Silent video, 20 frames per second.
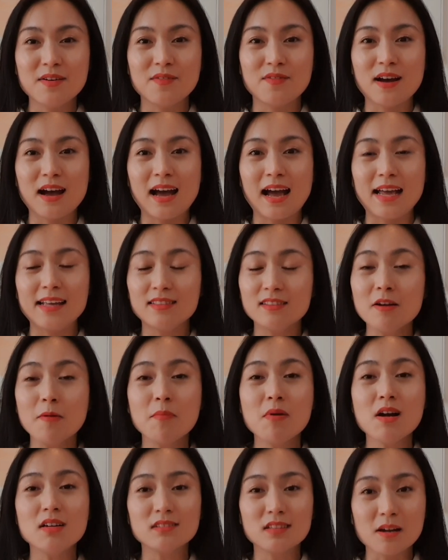và hãy
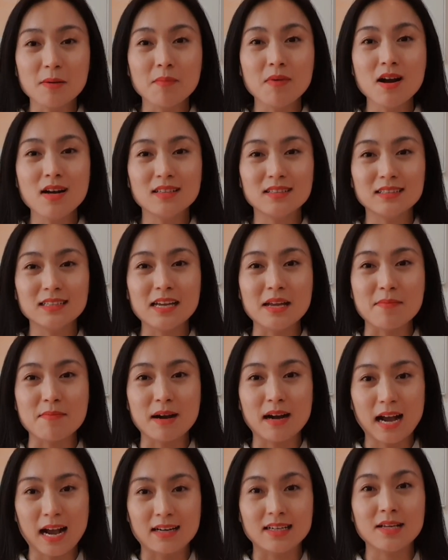từng bước từng bước để
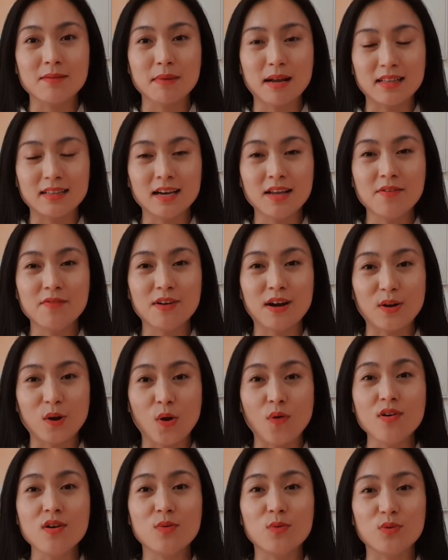mà khẳng định bản thân và
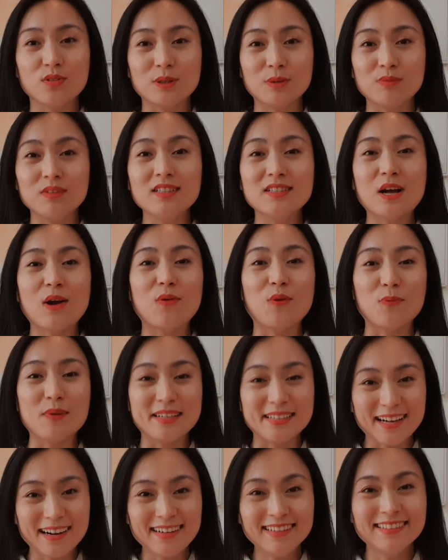có được cuộc sống tự do của
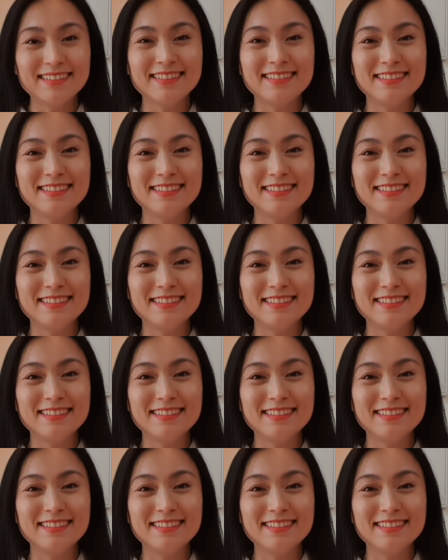mình nhé.